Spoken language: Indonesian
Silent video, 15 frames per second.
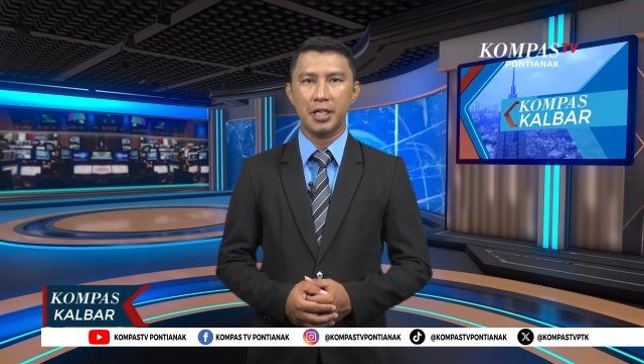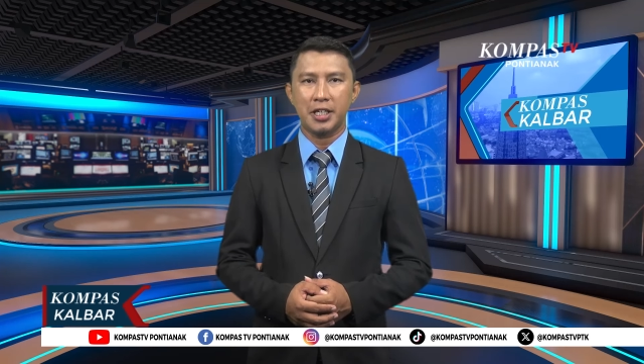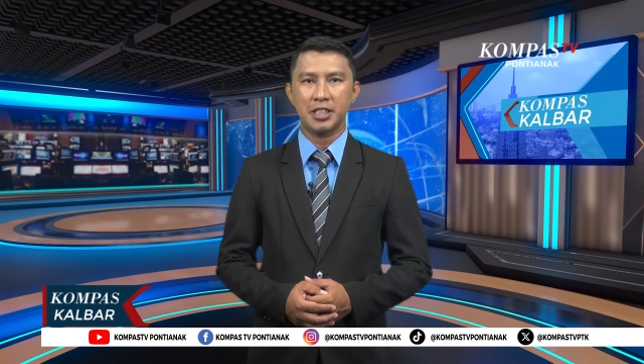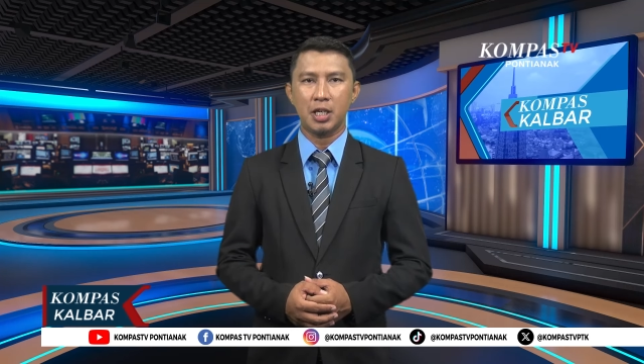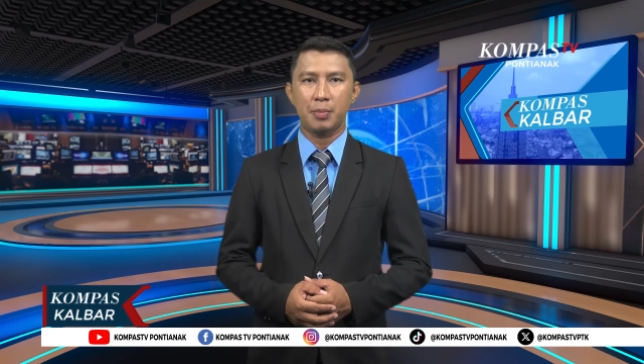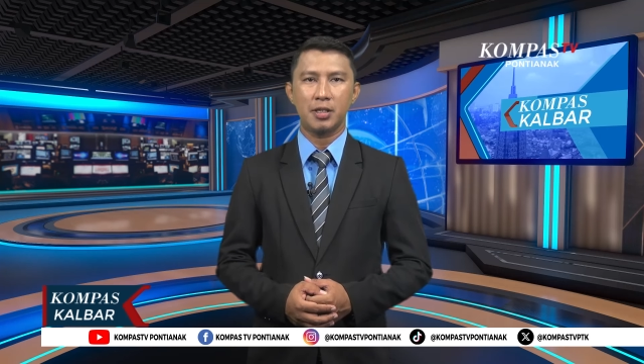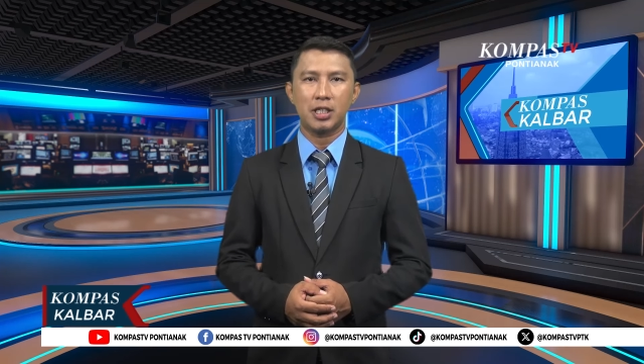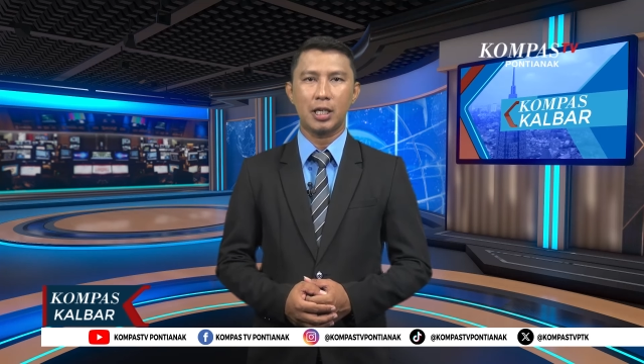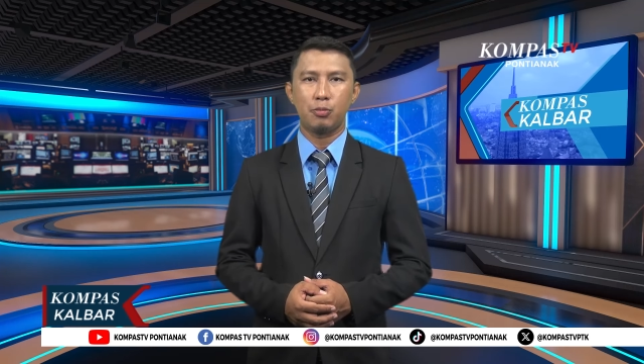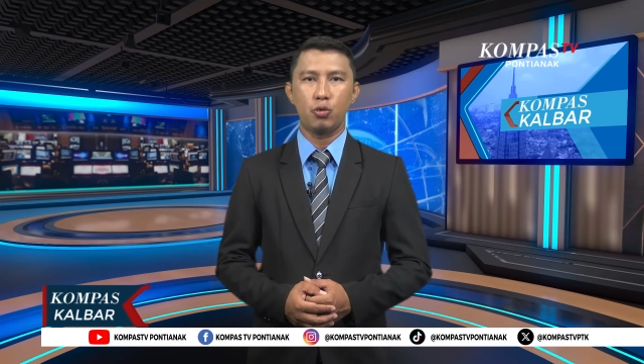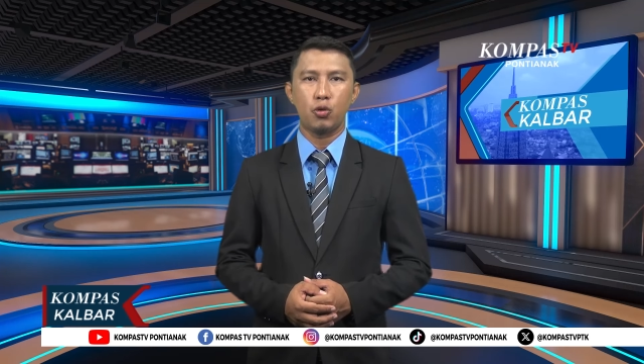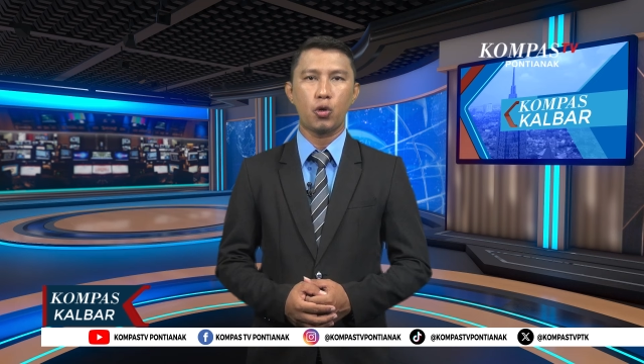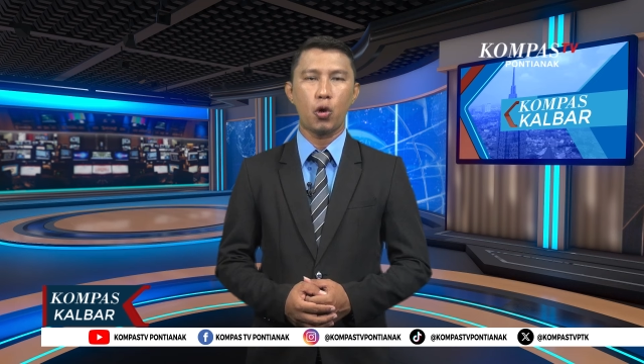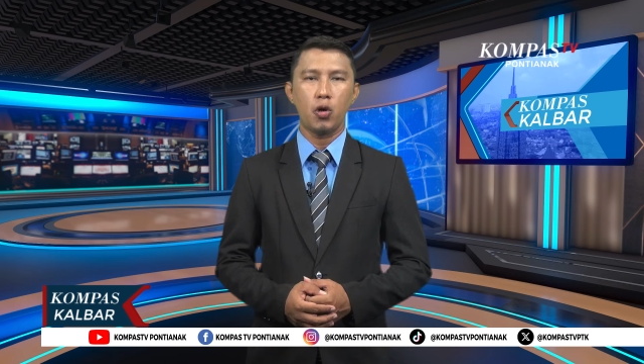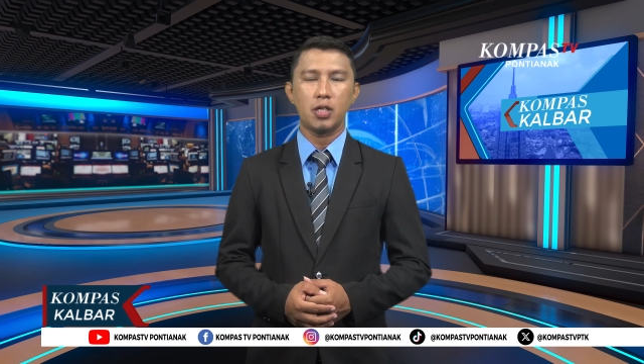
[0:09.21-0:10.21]
Kecamatan
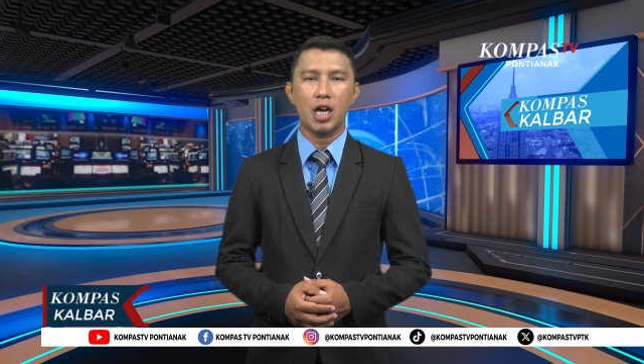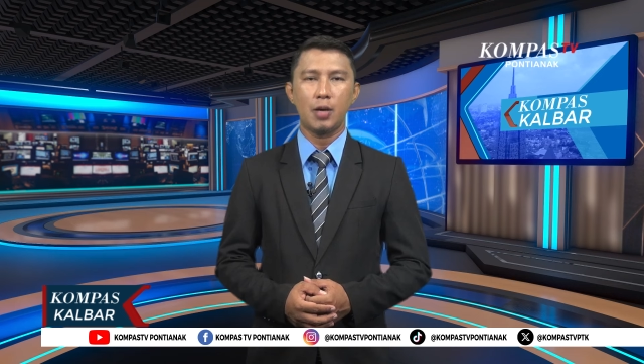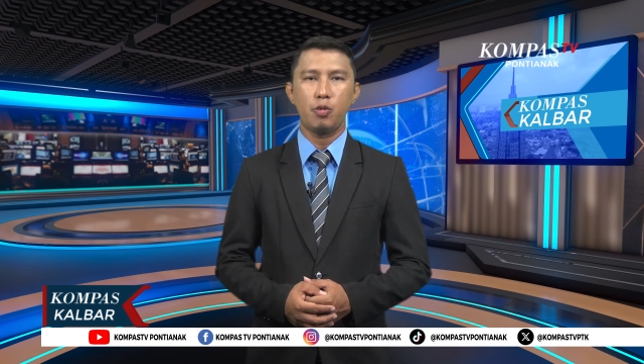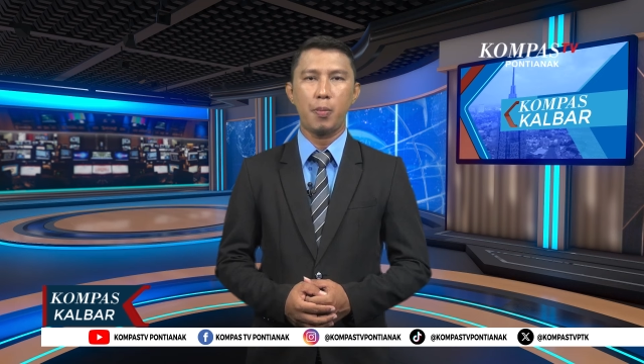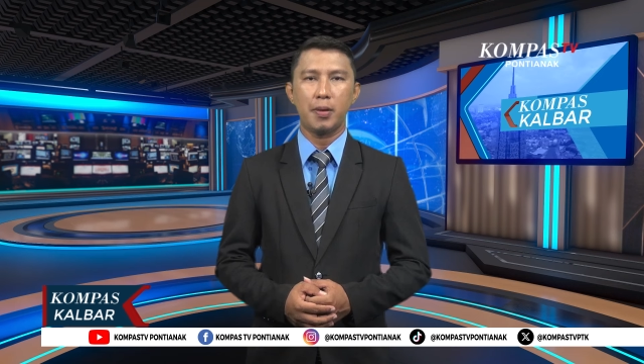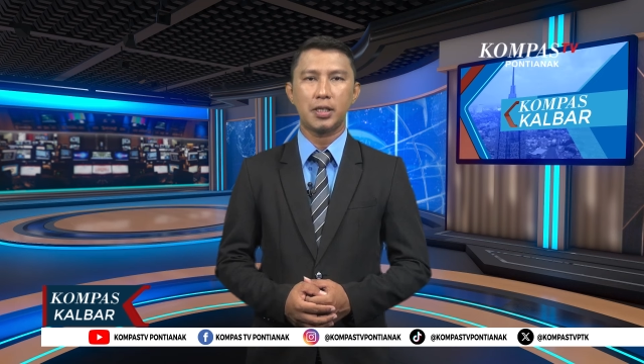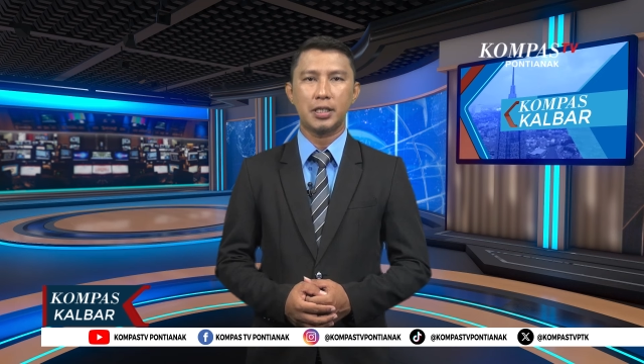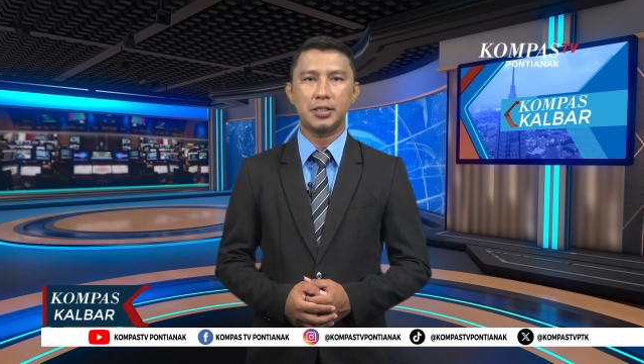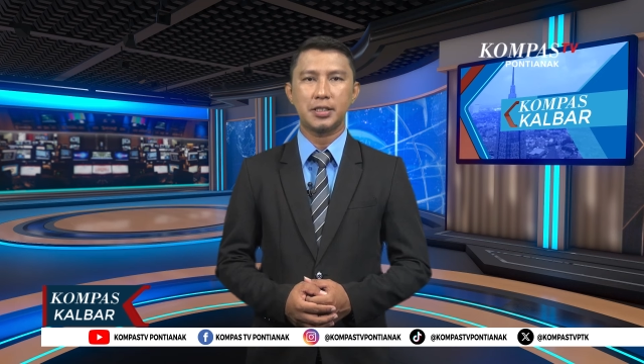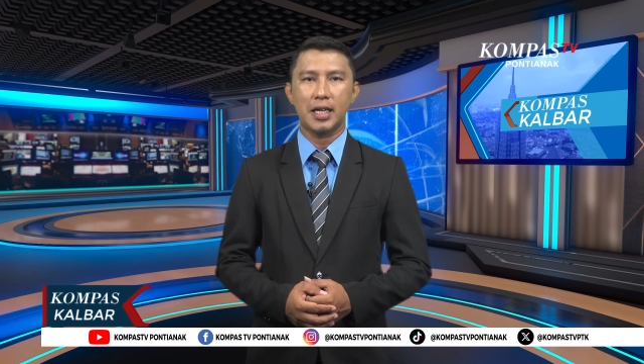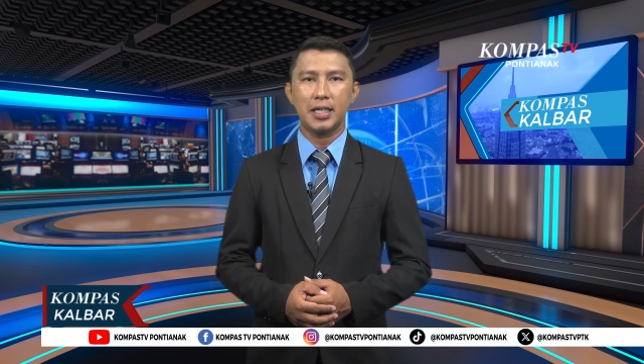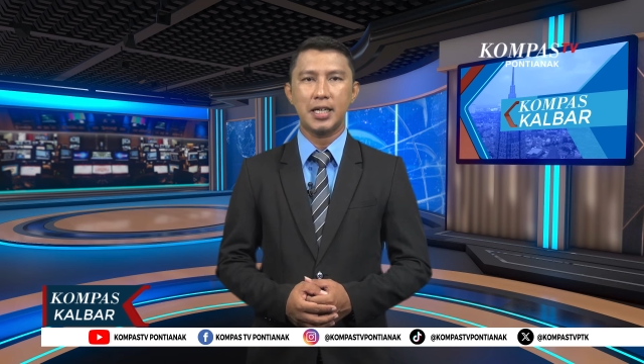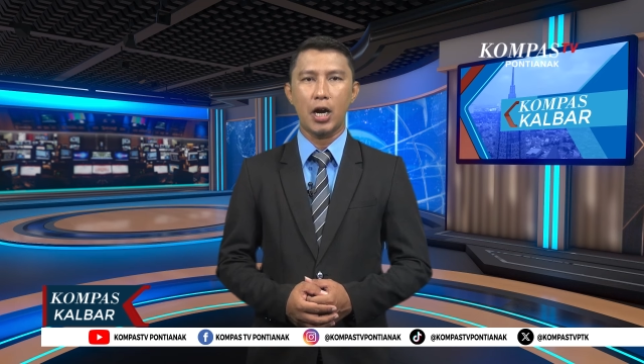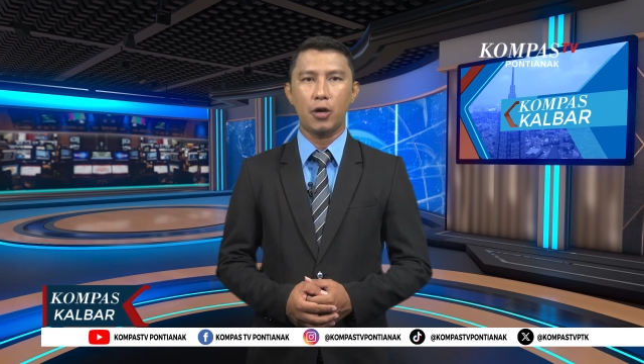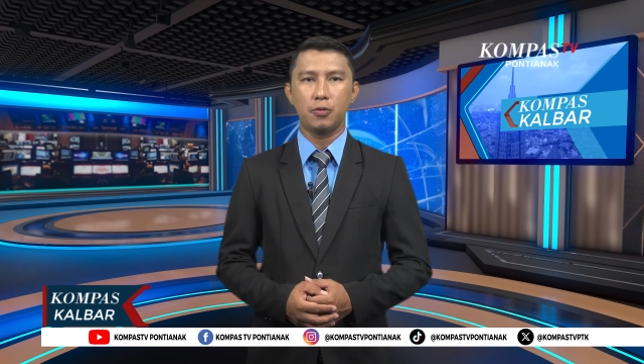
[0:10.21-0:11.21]
Muko, Kabupaten
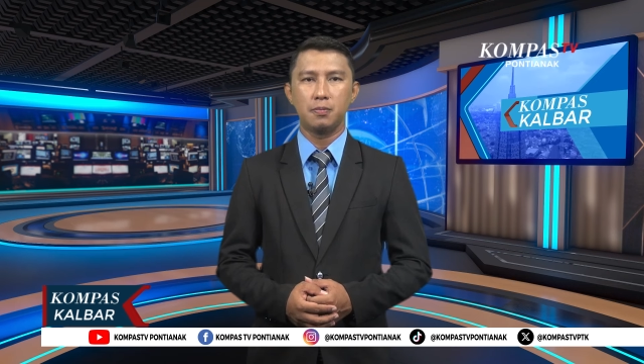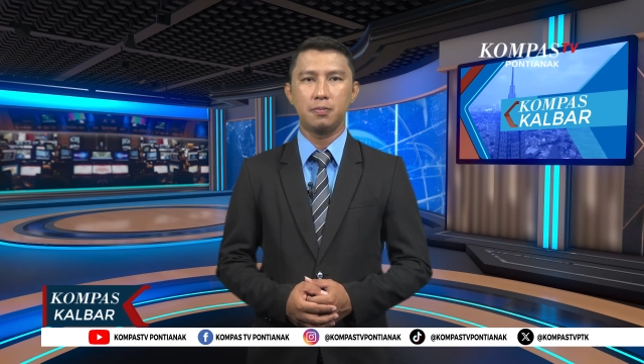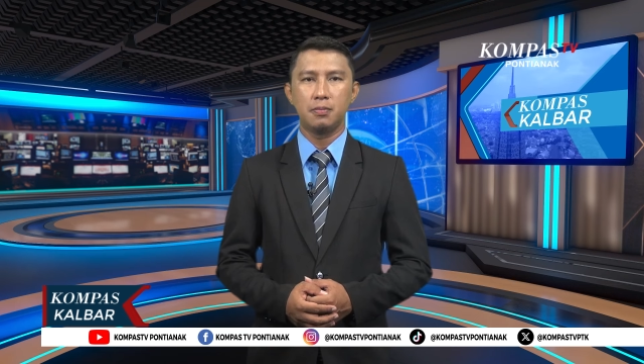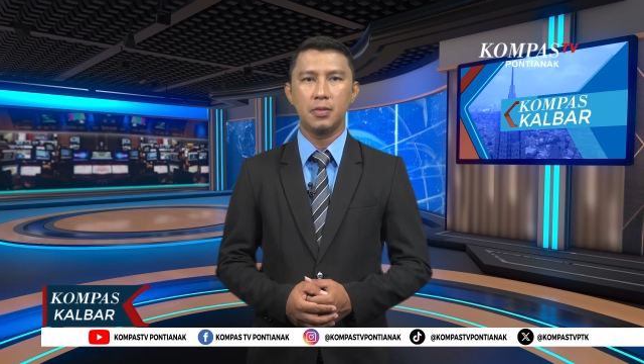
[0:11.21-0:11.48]
Sanggau.